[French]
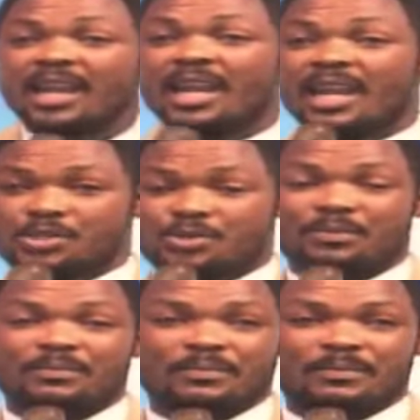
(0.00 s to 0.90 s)
il élection
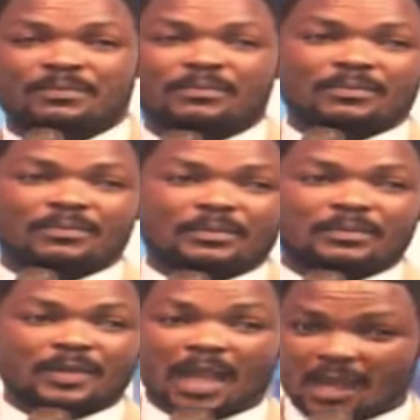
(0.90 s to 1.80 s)

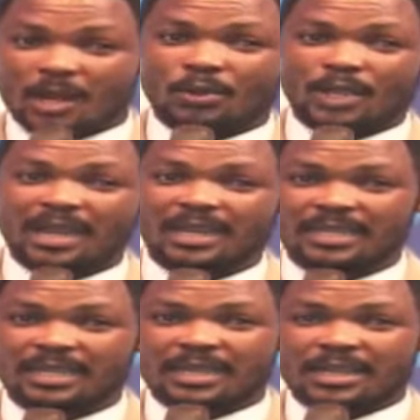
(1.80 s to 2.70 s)
Alléluia.
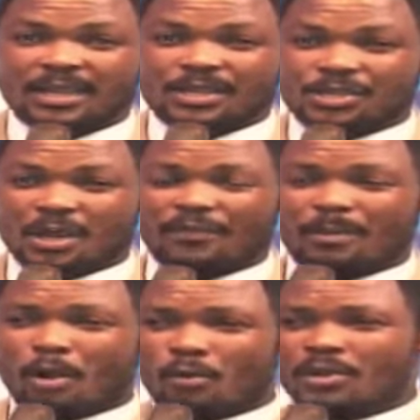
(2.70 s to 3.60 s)
J'ai vu
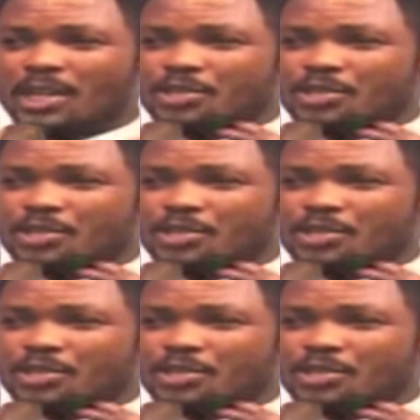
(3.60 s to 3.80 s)
beaucoup de